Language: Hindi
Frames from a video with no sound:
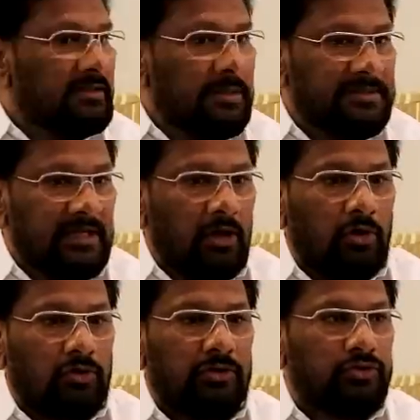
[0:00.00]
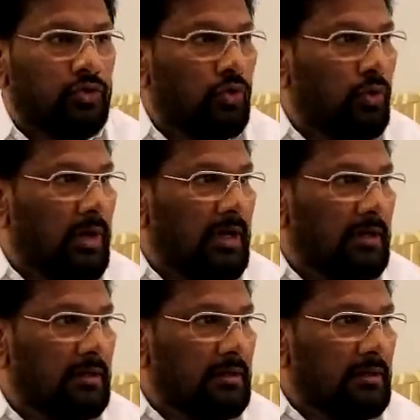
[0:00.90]
जब से लॉकडाउन शुरू हुआ
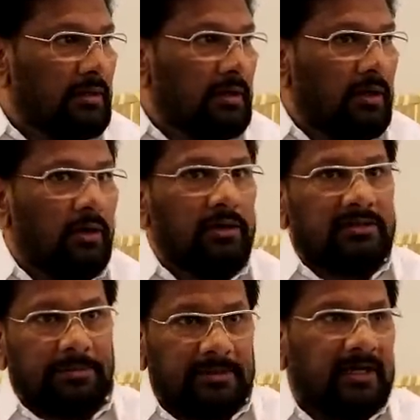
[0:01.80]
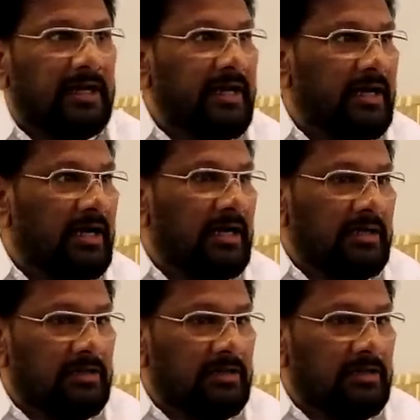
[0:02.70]
और जब तक रहेगा